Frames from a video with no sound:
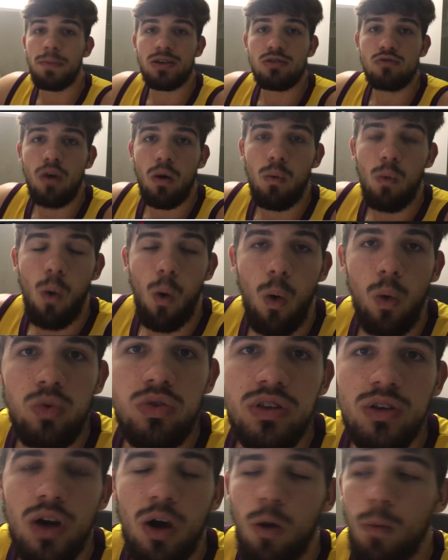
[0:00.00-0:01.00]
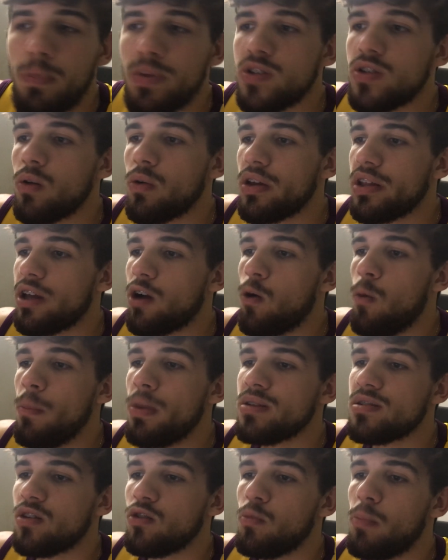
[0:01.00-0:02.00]
E pessoal, outra opção que está
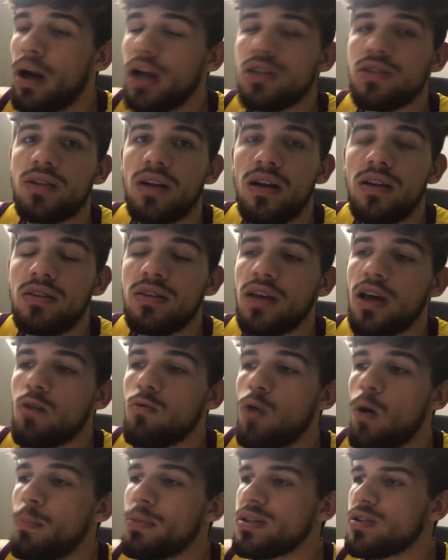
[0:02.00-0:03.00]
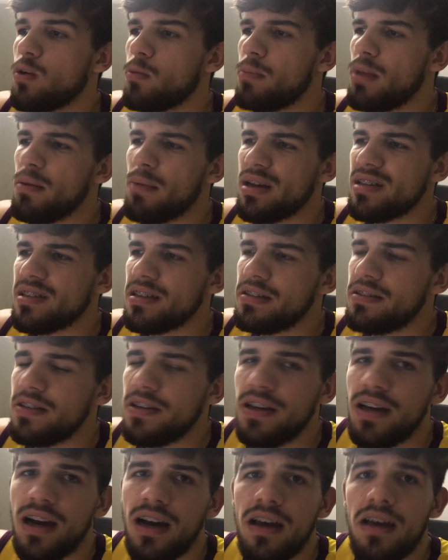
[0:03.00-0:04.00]
compensando bastante é uma opção bem mais
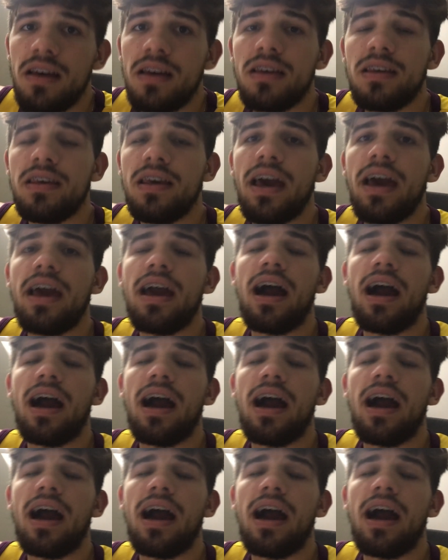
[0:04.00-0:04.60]
antiga, que